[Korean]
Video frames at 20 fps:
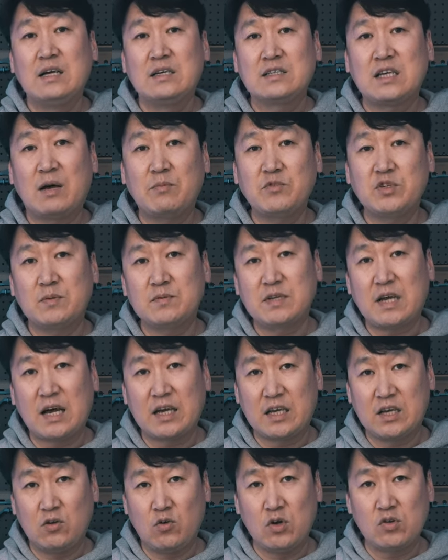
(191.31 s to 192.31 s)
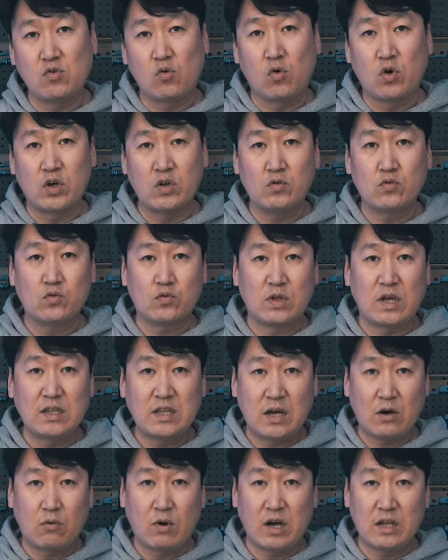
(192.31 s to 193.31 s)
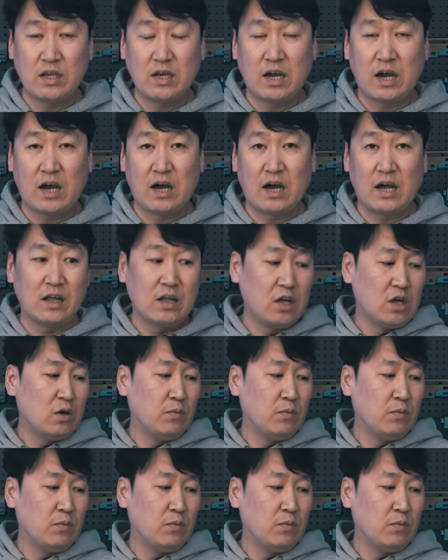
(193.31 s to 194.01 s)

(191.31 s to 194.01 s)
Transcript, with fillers: 3.4kg에서 5kg 정도 된다고 하니까